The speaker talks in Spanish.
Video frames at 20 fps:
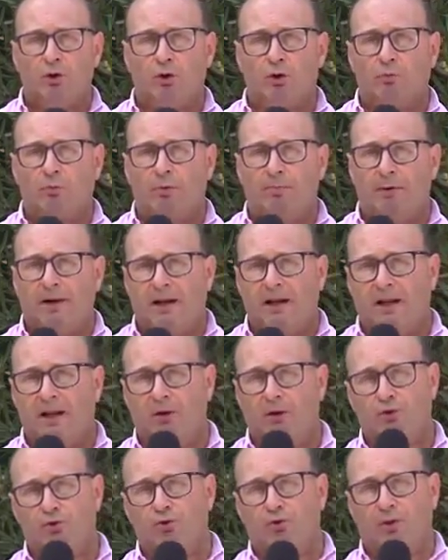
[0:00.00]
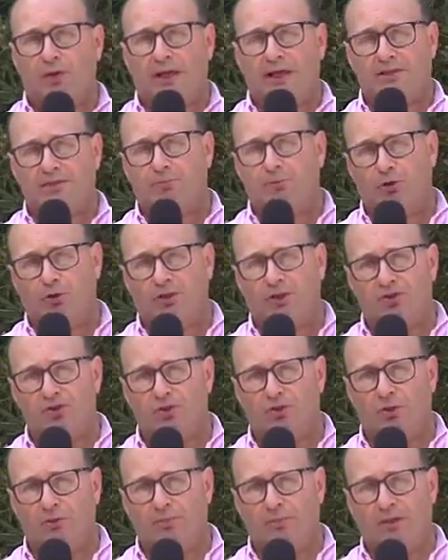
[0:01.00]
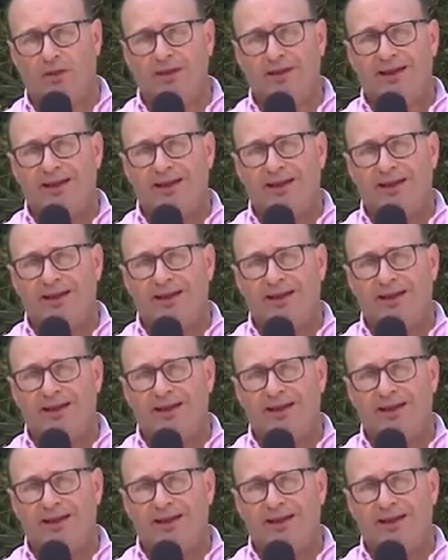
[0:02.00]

como para el negocio de la exportación.